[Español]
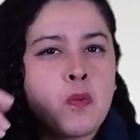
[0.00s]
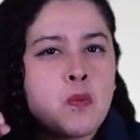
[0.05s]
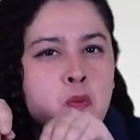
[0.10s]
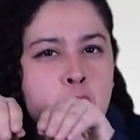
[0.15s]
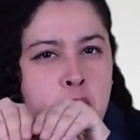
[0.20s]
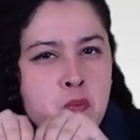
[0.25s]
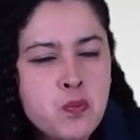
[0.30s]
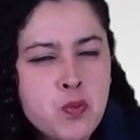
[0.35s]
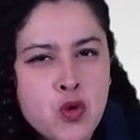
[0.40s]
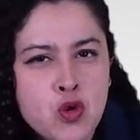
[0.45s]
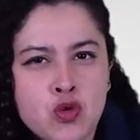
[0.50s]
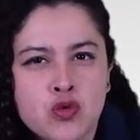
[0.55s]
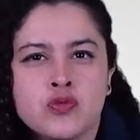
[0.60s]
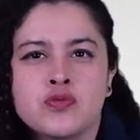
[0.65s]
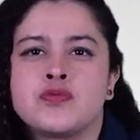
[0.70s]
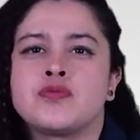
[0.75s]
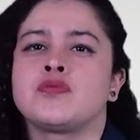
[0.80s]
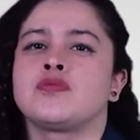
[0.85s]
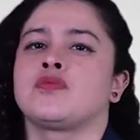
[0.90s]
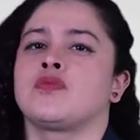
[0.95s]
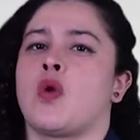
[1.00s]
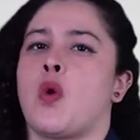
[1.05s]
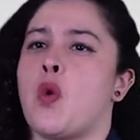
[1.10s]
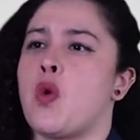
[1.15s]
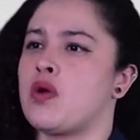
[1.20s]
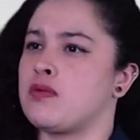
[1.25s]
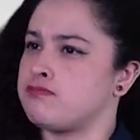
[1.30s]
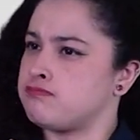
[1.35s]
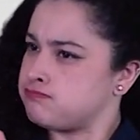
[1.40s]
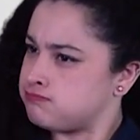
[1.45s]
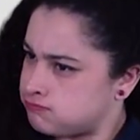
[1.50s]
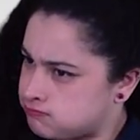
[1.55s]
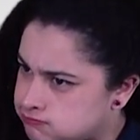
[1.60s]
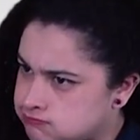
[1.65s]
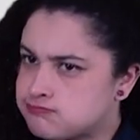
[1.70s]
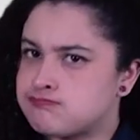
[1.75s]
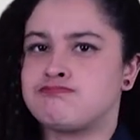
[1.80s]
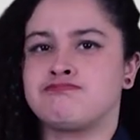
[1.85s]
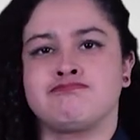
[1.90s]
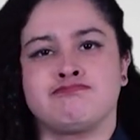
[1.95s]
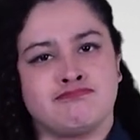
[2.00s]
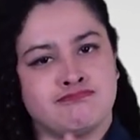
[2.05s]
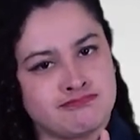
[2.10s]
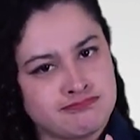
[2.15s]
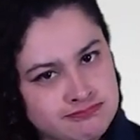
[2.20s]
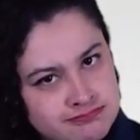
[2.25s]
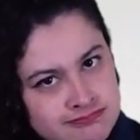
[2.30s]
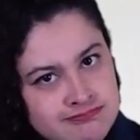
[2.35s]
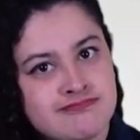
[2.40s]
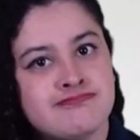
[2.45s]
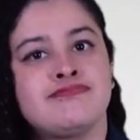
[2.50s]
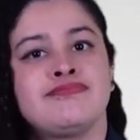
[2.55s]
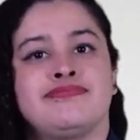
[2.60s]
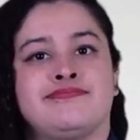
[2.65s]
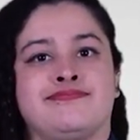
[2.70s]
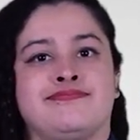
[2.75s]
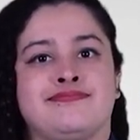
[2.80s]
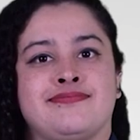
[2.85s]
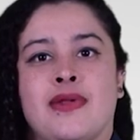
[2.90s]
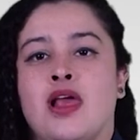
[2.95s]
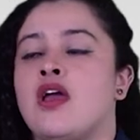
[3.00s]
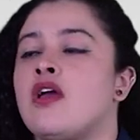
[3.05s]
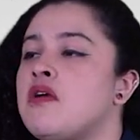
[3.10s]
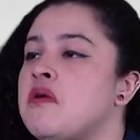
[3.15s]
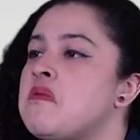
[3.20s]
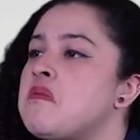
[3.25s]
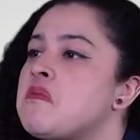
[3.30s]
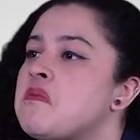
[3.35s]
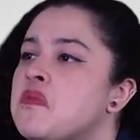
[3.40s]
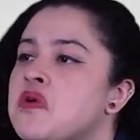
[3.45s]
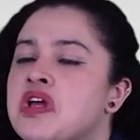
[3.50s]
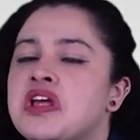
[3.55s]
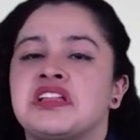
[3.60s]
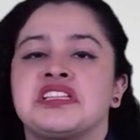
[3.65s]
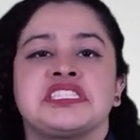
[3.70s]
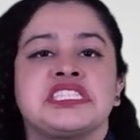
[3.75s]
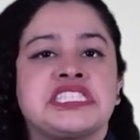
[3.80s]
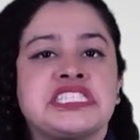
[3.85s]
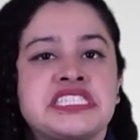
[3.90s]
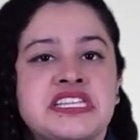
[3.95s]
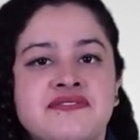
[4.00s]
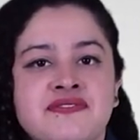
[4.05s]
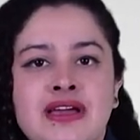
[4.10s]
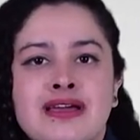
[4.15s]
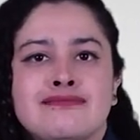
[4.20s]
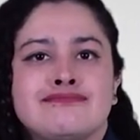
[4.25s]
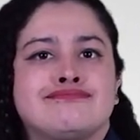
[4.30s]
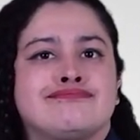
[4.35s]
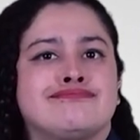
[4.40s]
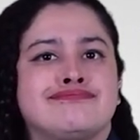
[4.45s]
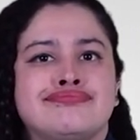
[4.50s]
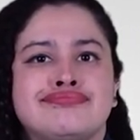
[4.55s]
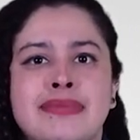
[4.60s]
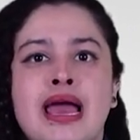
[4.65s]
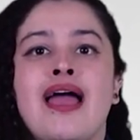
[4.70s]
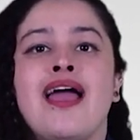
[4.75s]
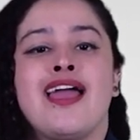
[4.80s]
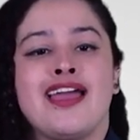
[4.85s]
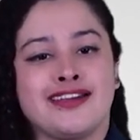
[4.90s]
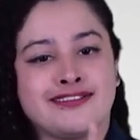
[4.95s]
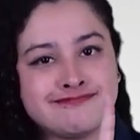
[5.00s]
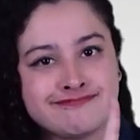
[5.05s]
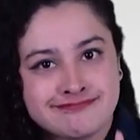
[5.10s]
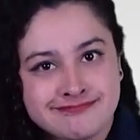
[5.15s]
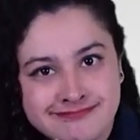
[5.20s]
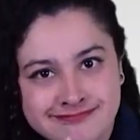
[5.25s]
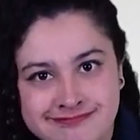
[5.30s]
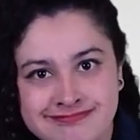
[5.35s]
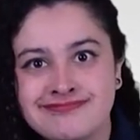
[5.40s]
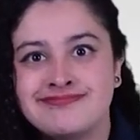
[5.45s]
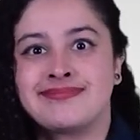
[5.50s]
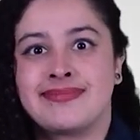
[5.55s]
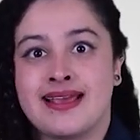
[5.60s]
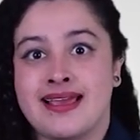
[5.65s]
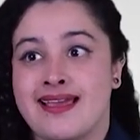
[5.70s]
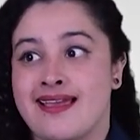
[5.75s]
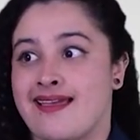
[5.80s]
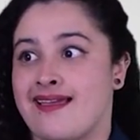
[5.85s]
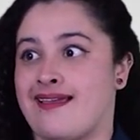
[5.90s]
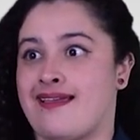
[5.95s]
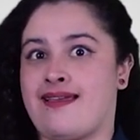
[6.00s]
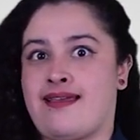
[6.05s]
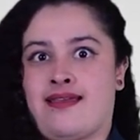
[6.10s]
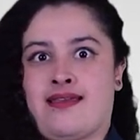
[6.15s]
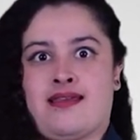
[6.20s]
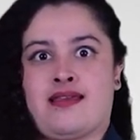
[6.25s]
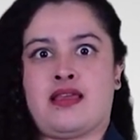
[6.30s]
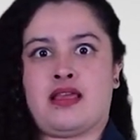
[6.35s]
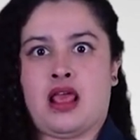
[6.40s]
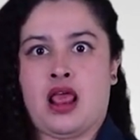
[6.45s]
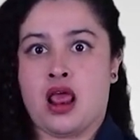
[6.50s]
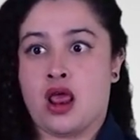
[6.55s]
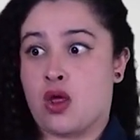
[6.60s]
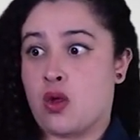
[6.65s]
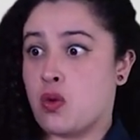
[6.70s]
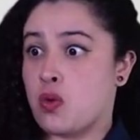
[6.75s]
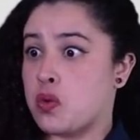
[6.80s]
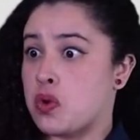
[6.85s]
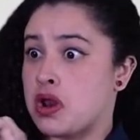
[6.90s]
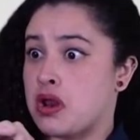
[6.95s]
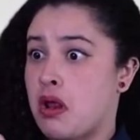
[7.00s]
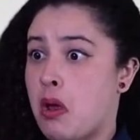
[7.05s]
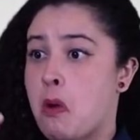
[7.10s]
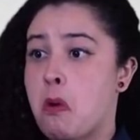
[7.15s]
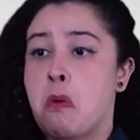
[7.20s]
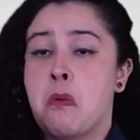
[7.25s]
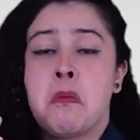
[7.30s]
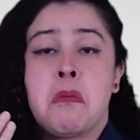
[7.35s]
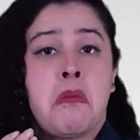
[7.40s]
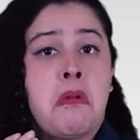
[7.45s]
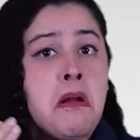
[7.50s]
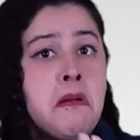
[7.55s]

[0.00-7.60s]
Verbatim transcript: los lugares abiertos al público y los servicios públicos, tanto en zonas urbanas como rurales.